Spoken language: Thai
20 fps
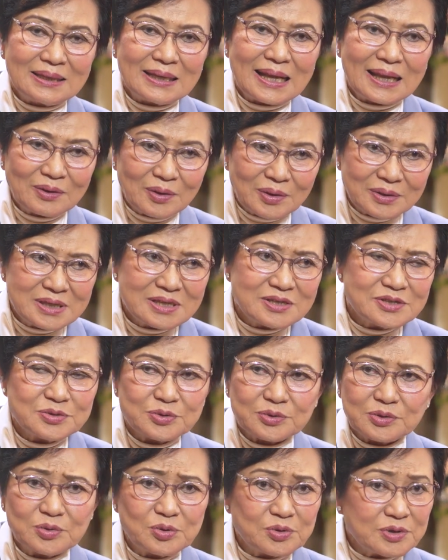แน่นอนที่
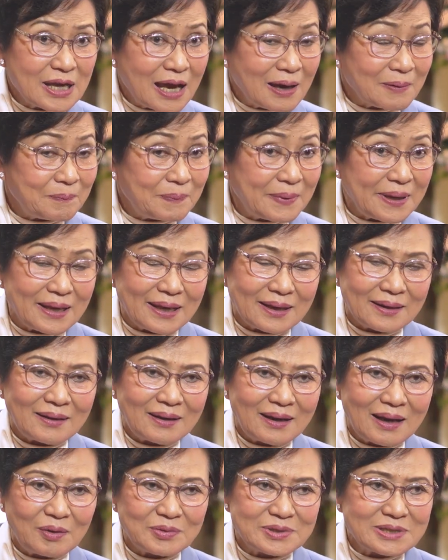สุดทุกอย่างเปลี่ยน
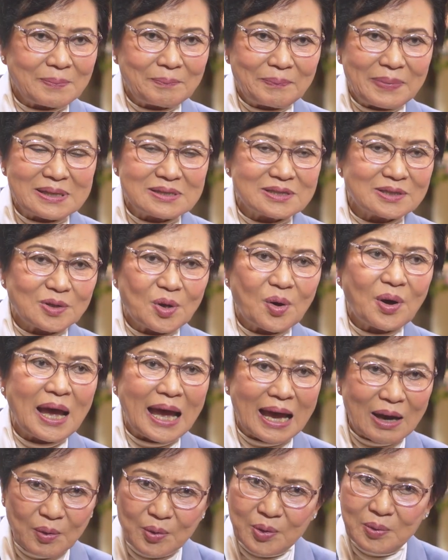เราจำเป็นจะต้อง
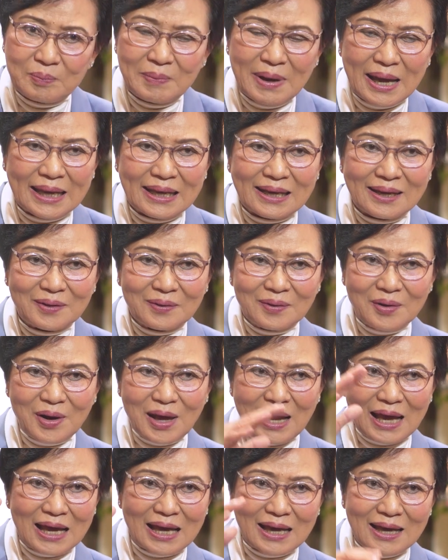หาคนใหม่แล้วก็
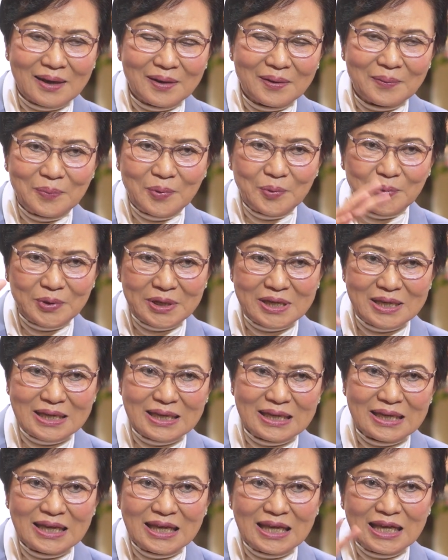หาผู้
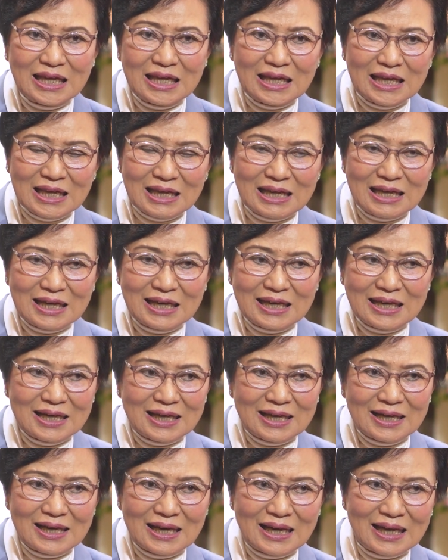ที่
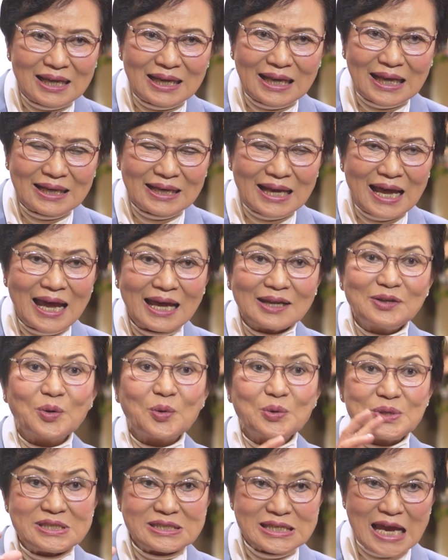อะไรนะคะโด
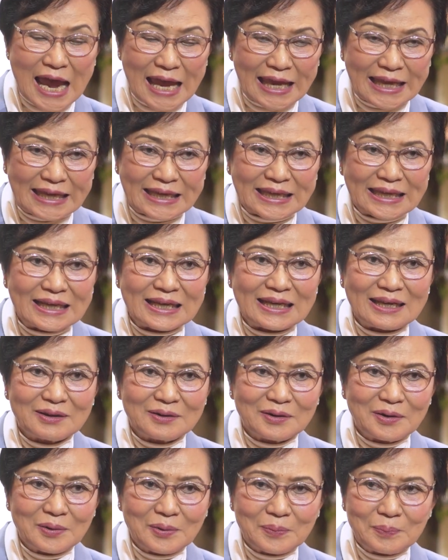นใจแล้ว
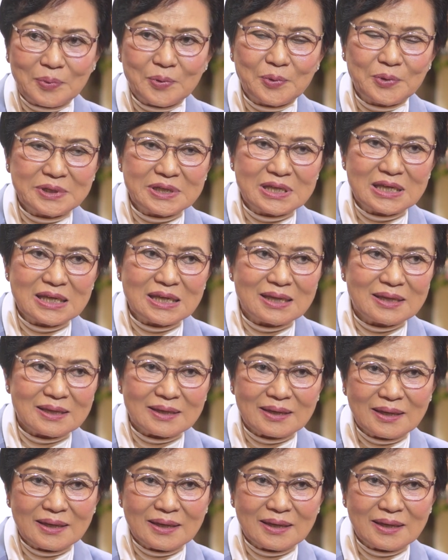ก็ผู้ที่